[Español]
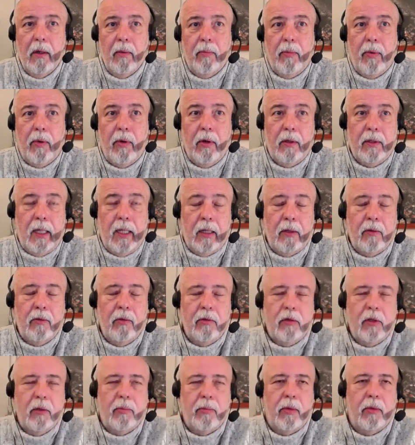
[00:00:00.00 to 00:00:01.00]
Por lo tanto,
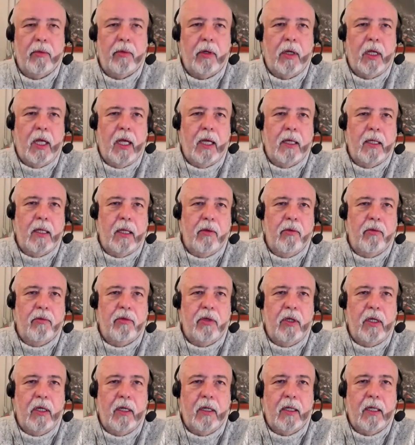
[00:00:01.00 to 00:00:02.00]
se podría
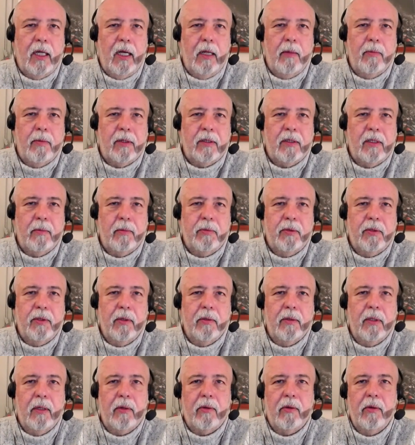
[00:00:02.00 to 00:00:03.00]
deducir que la
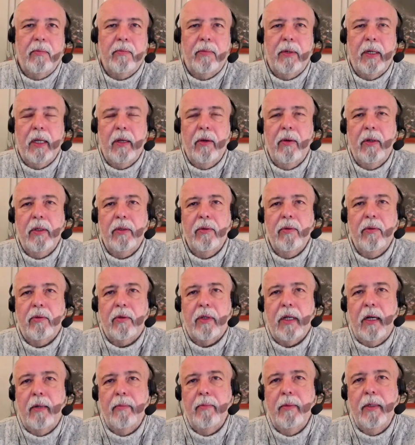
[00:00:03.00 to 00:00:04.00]
percepción del complejo
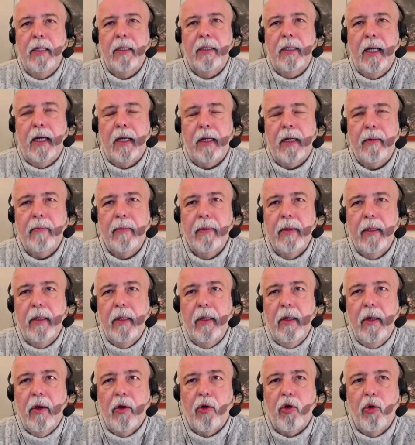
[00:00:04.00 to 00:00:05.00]
industrial militar
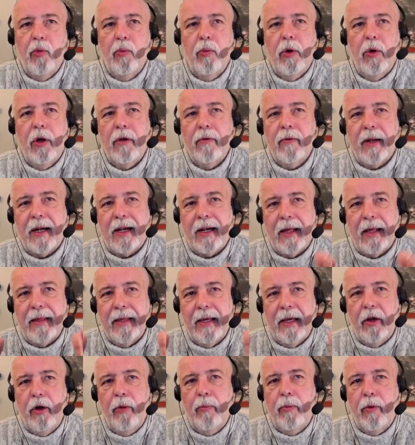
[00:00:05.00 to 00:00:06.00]
como el
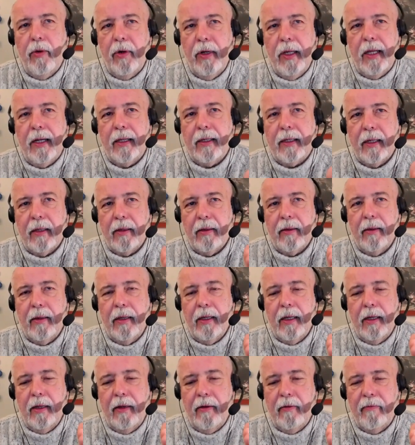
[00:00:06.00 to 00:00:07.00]
verdadero poder que,
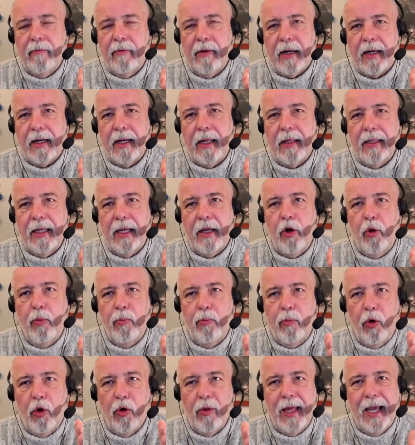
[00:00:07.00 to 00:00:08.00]
el verdadero
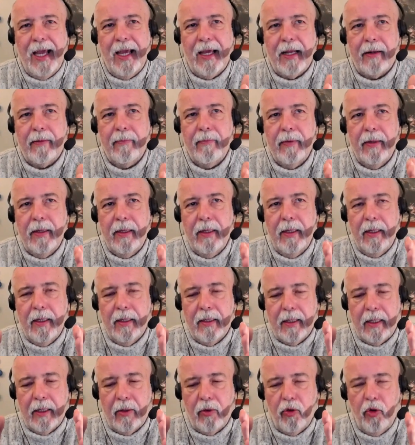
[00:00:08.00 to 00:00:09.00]
poder
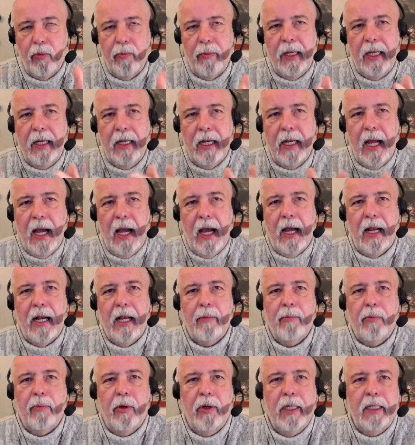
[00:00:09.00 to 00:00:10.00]
que domina a
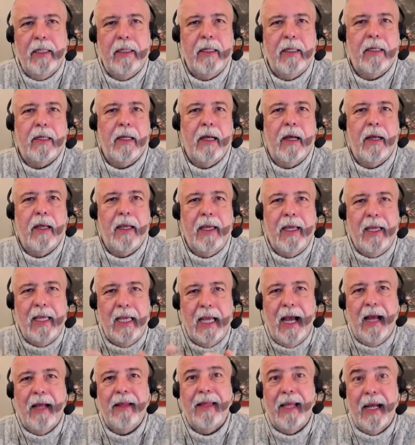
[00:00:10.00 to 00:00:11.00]
la política y
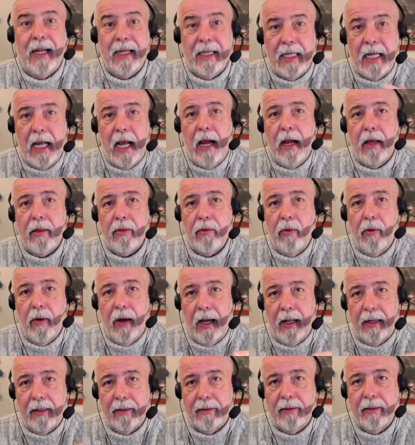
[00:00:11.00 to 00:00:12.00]
ha dañado
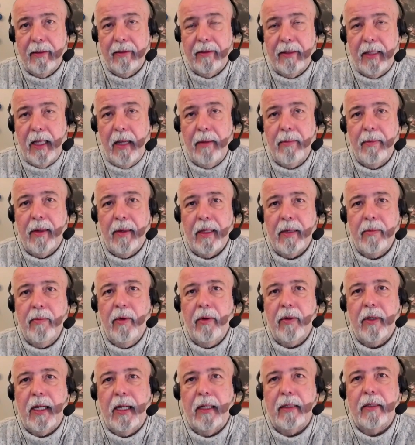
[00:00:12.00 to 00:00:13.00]
al sistema
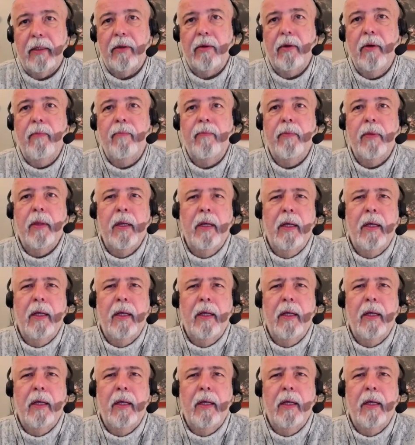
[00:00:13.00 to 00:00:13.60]
democrático,